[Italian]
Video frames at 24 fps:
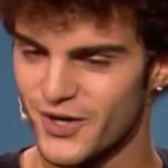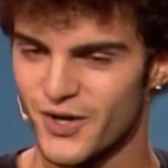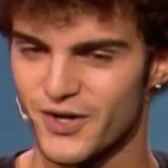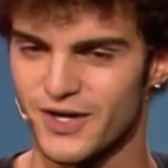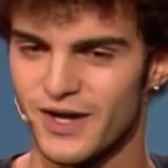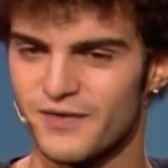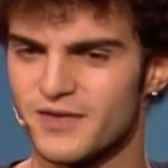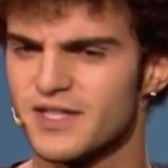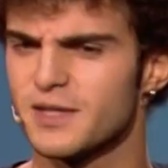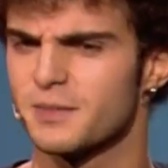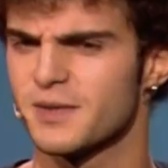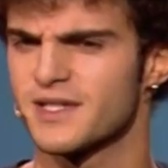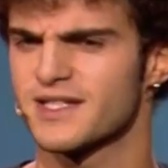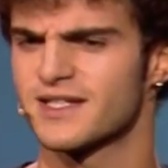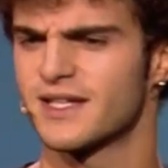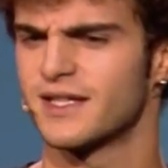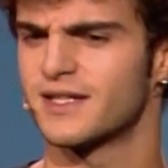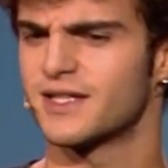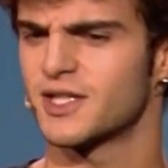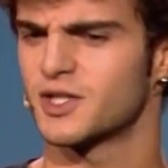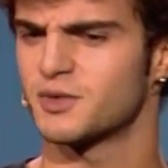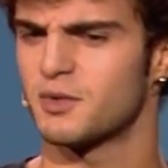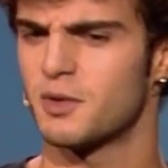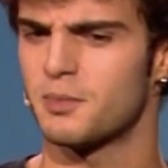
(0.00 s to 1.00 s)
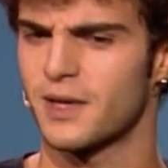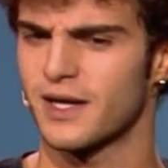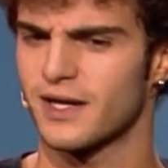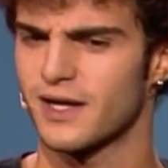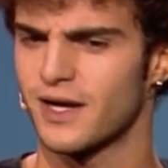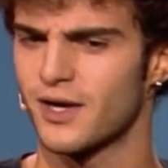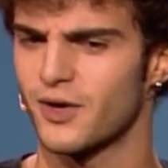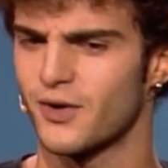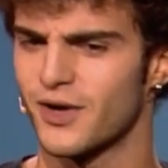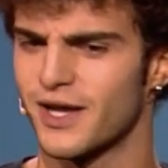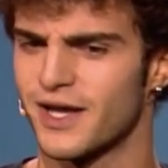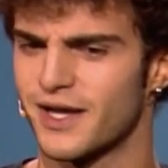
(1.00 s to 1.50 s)
no? Avete presente come
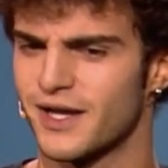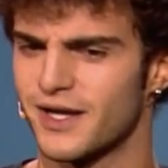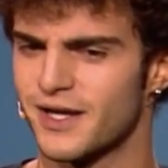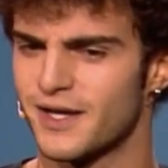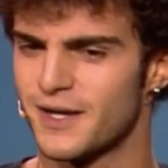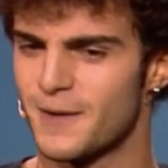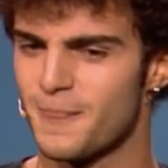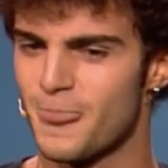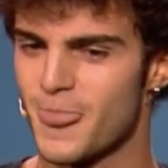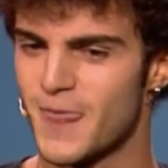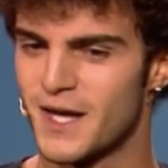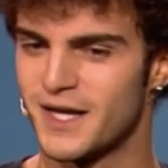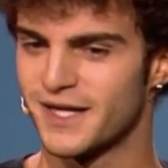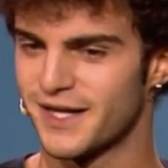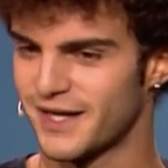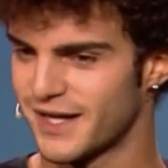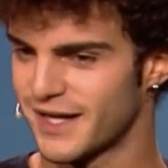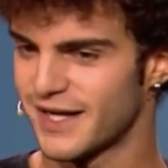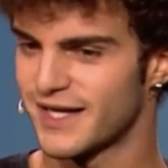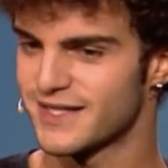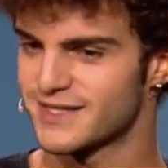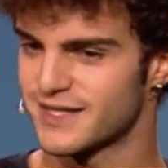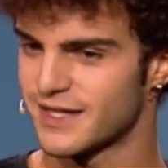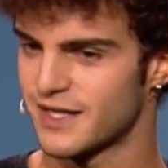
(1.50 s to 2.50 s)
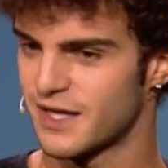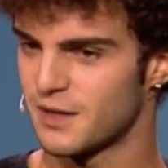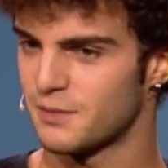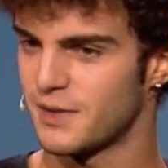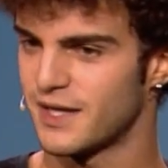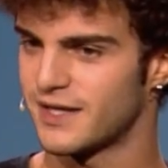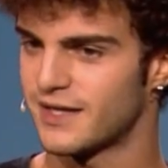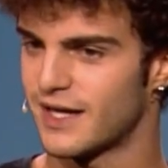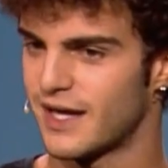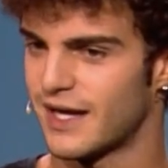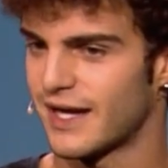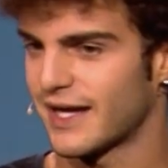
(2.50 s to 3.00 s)
parlano le, le, ragazze della mia
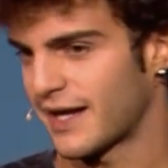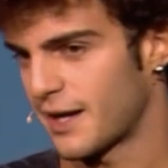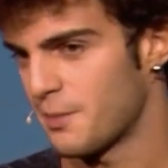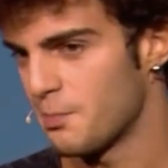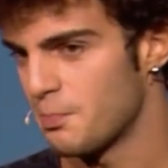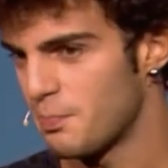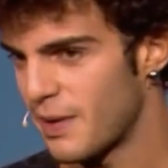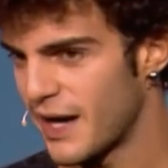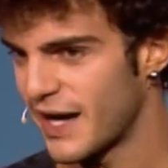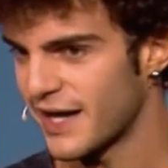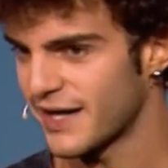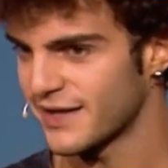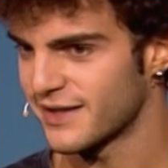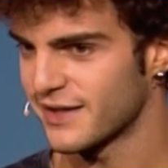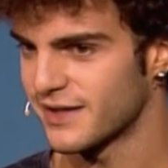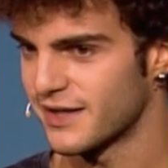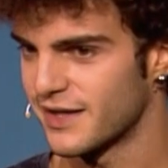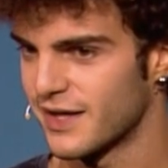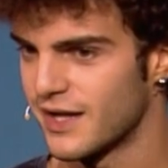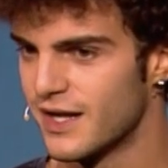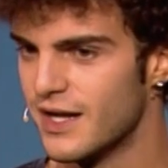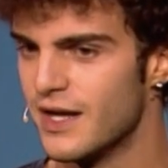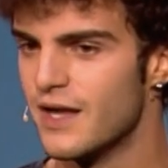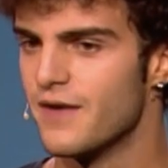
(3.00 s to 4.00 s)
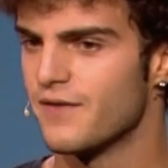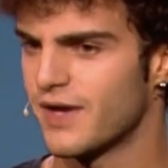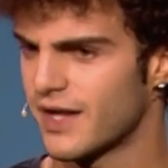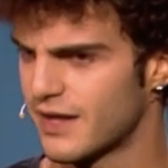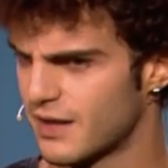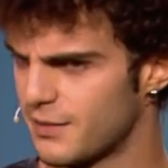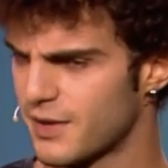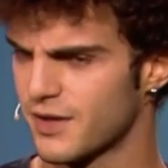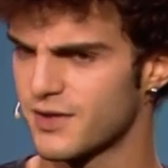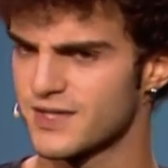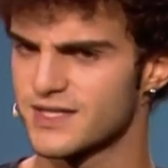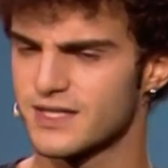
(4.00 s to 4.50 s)
età? La gran parte delle, viene
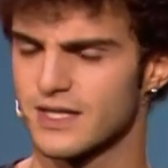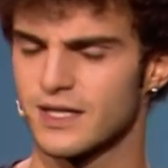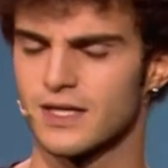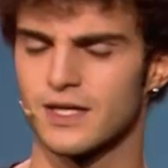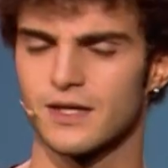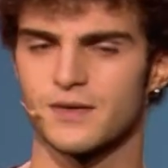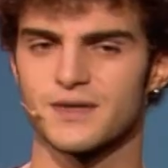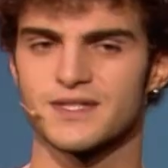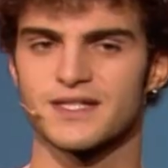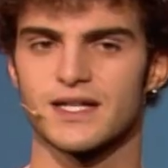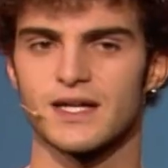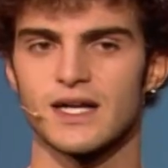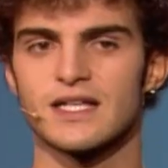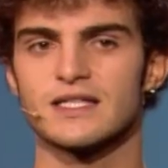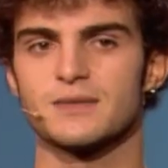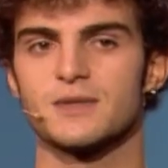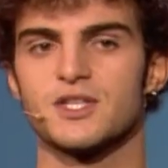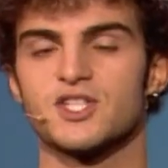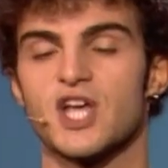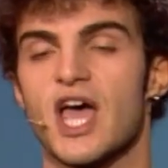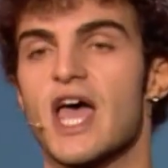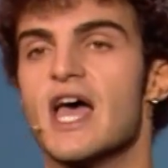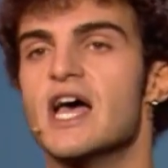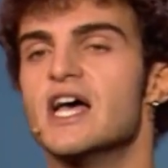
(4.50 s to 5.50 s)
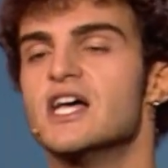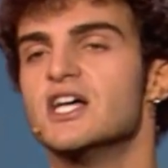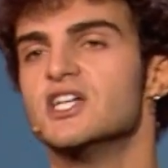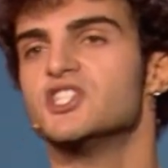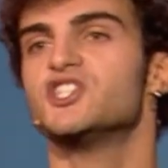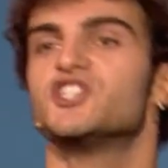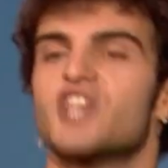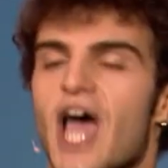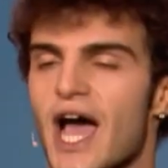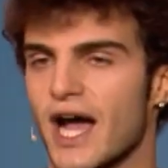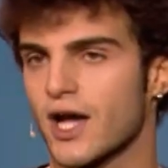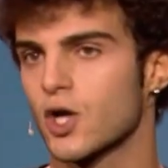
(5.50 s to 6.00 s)
da me questa, questa ragazza e mi dice,
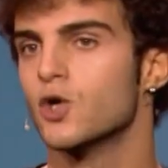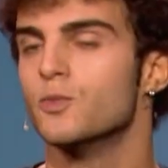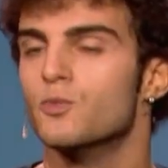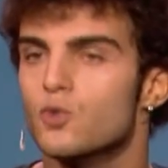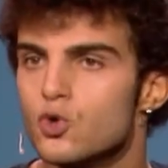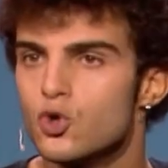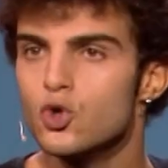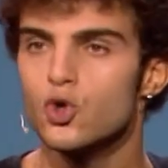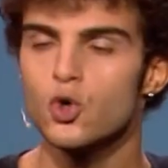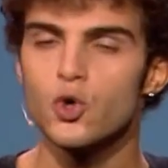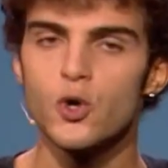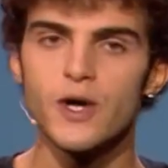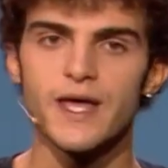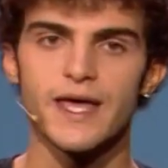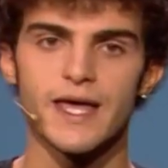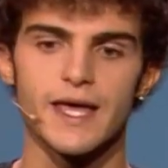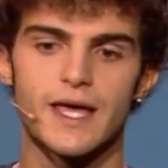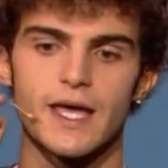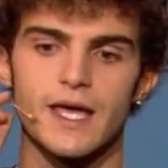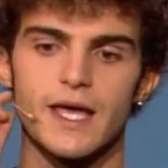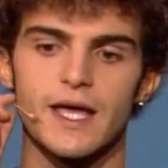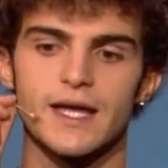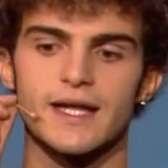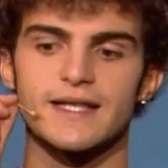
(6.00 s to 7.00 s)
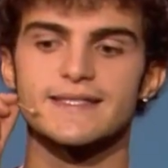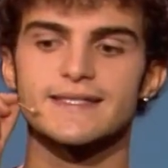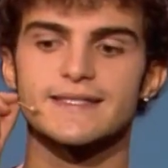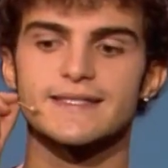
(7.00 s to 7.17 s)
cioè, comunque nel